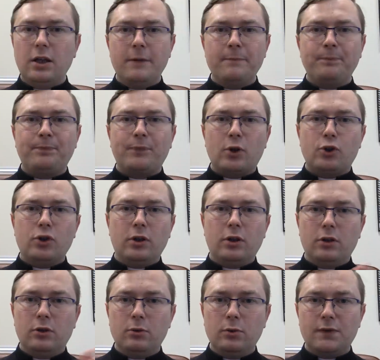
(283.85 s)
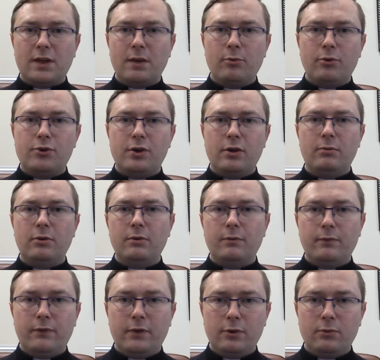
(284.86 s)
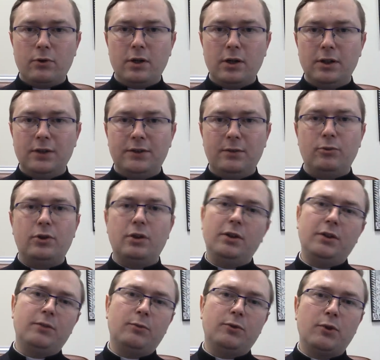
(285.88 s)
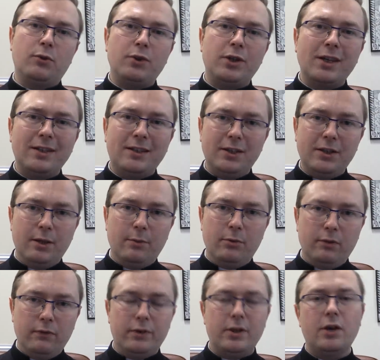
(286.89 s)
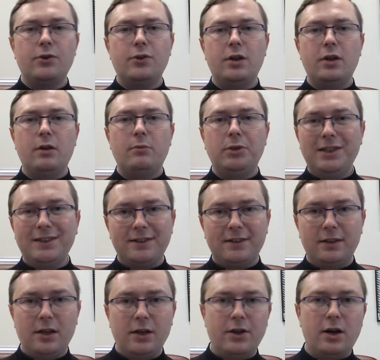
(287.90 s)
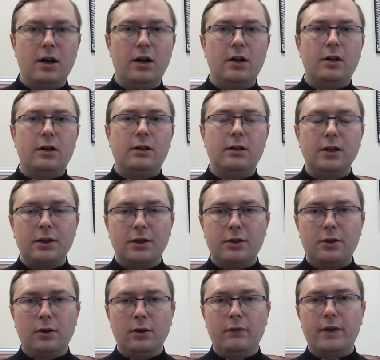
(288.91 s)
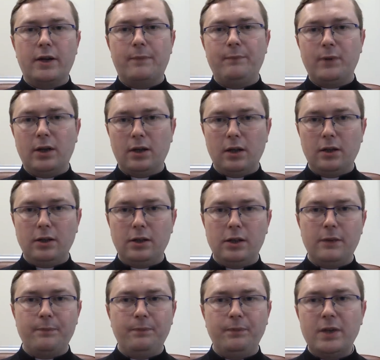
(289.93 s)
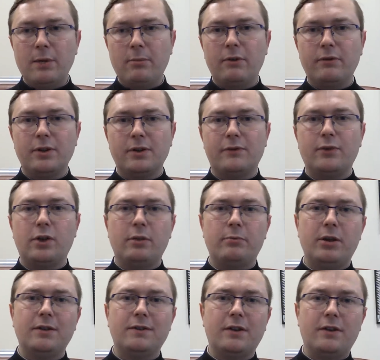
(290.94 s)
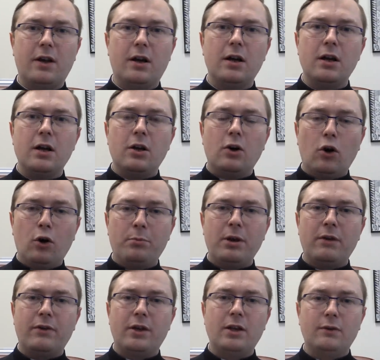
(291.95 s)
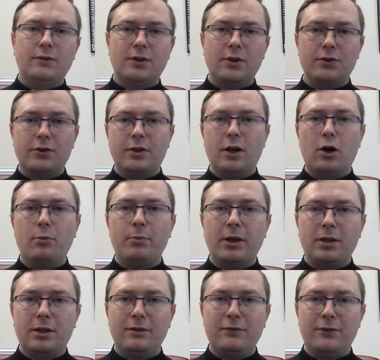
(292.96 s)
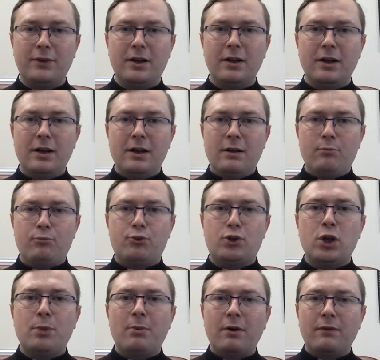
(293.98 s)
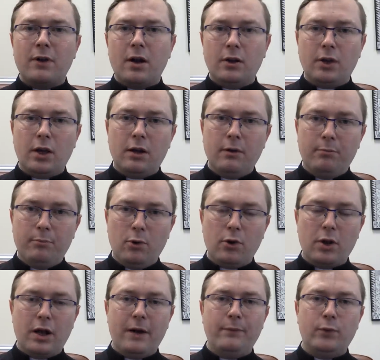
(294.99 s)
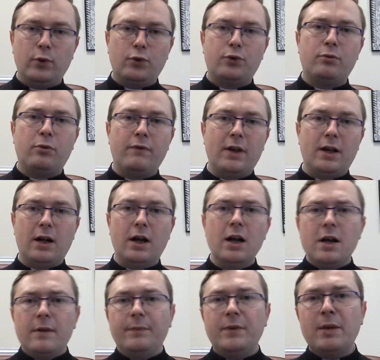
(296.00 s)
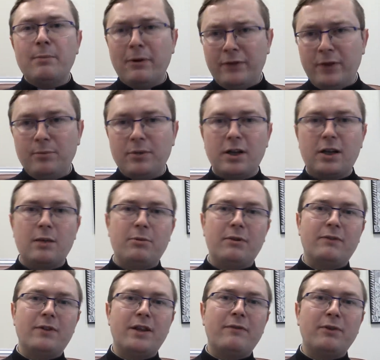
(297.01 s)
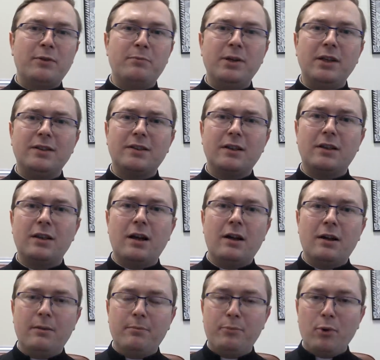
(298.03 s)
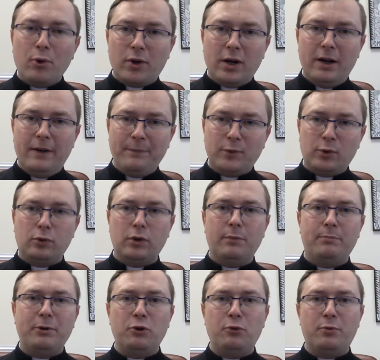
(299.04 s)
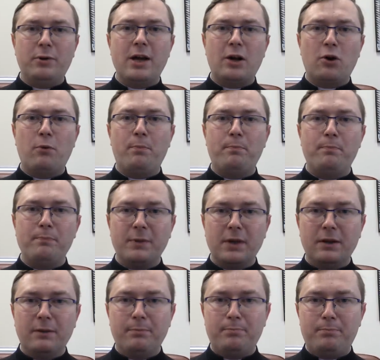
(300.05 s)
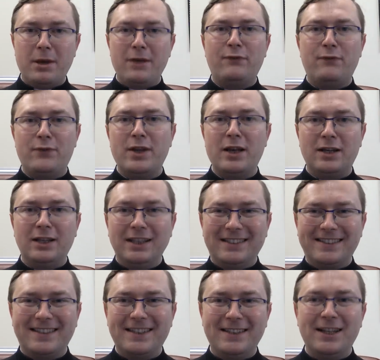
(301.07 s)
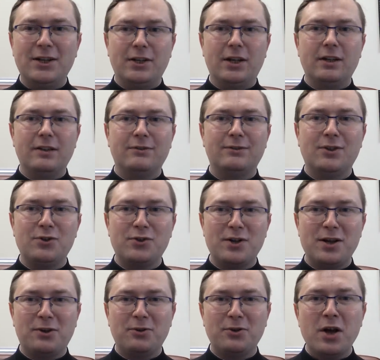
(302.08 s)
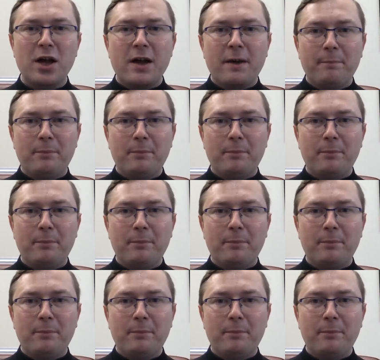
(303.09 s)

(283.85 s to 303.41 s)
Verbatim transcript: I czyli ludzkie potrzeby według herezji modernizmu są jedynym wyjaśnieniem istnienia jakichkolwiek religii. Nie ma więc w nich miejsca na objawienie, w sensie na obiektywne przemawianie Boga do człowieka. Nie ma w nim tak naprawdę nawet miejsca dla Boga, który byłby jako e, pewne istnienie, w sensie jako